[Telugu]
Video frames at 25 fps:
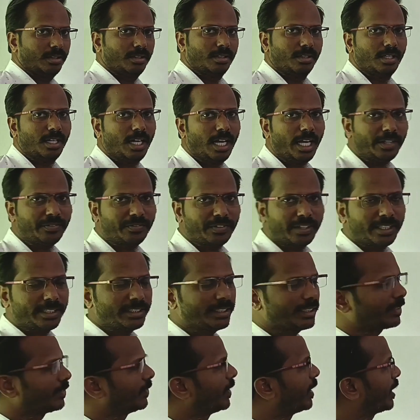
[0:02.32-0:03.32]
హాయ్ ఫ్రెండ్స్
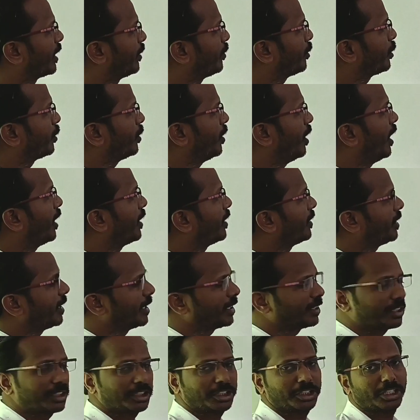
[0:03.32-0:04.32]
వెల్కమ్ టు ఆనంద
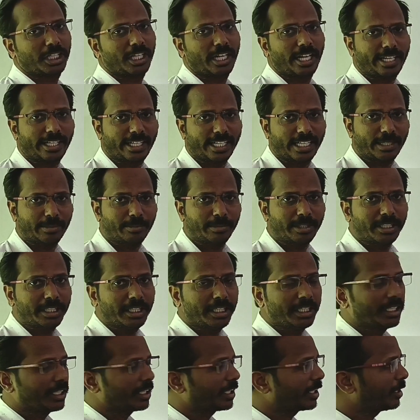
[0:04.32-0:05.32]
ఎడ్యుకేషన్ అకాడమీ
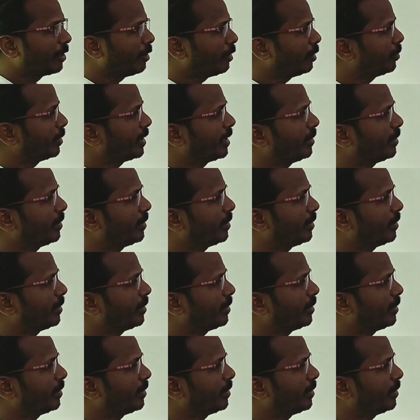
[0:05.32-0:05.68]
ఈరోజు మనం